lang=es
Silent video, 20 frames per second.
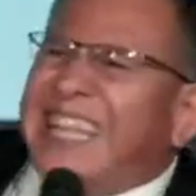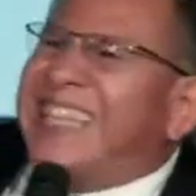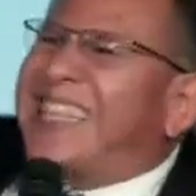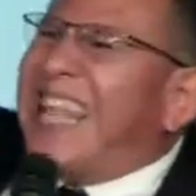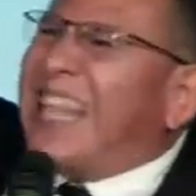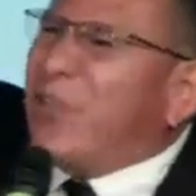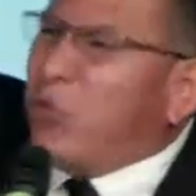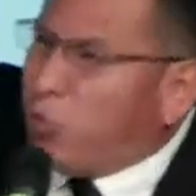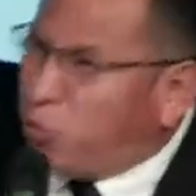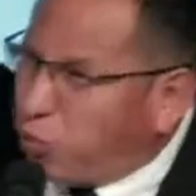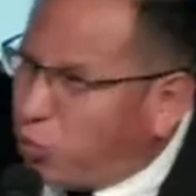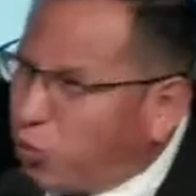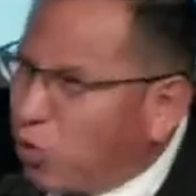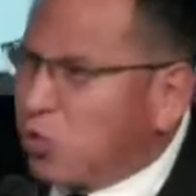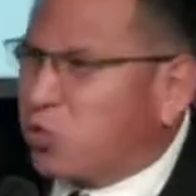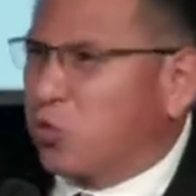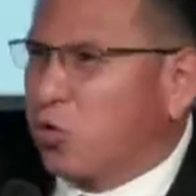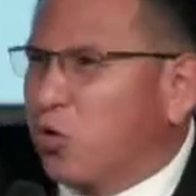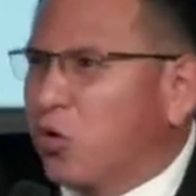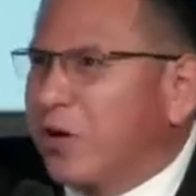tan duro
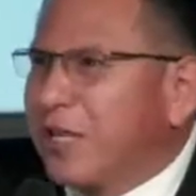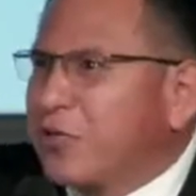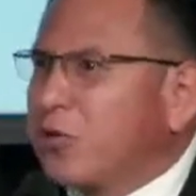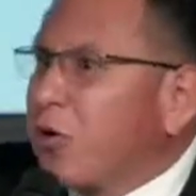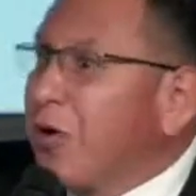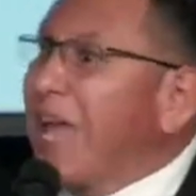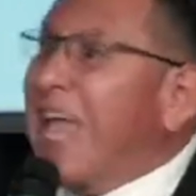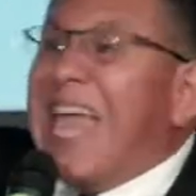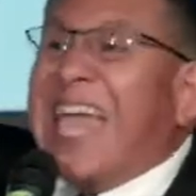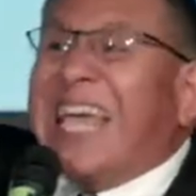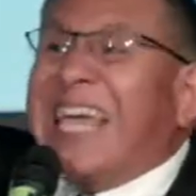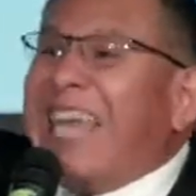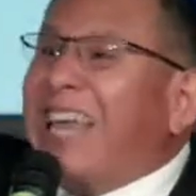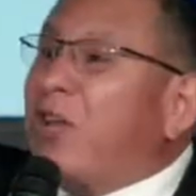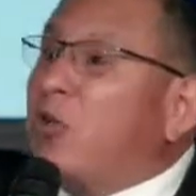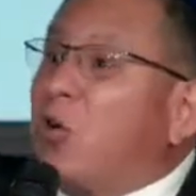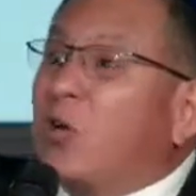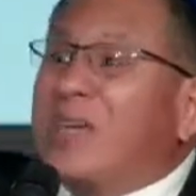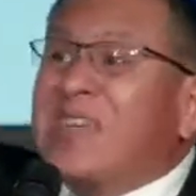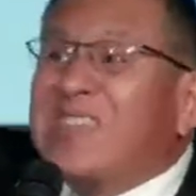su corazón que
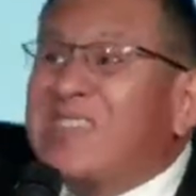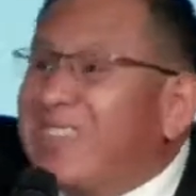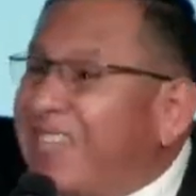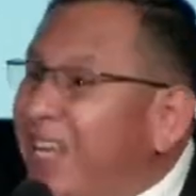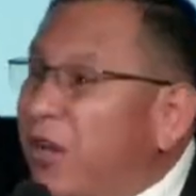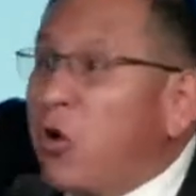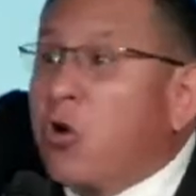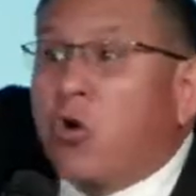no quisieron